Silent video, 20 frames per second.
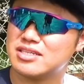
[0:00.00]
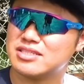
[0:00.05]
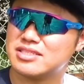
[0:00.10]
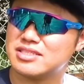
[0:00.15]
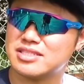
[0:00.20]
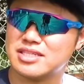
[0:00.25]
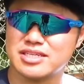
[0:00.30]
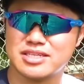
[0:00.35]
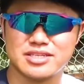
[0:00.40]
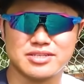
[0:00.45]

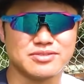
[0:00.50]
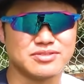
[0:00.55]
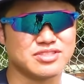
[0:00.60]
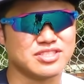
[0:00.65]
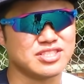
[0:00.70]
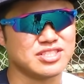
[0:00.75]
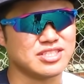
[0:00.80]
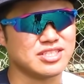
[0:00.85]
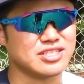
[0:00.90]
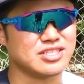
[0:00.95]
ぜひう
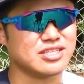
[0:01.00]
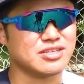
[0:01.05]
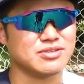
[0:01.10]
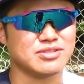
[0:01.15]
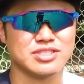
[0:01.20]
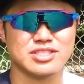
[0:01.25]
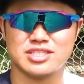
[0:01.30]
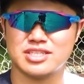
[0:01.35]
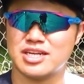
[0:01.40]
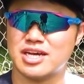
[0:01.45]
ちに来て
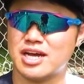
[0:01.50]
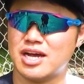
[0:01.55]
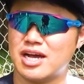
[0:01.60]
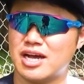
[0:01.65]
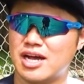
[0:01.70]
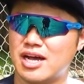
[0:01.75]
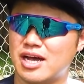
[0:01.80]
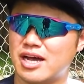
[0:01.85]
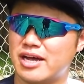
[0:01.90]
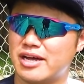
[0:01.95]
ほしい
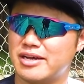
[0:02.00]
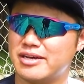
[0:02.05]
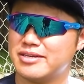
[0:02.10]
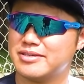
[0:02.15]
な。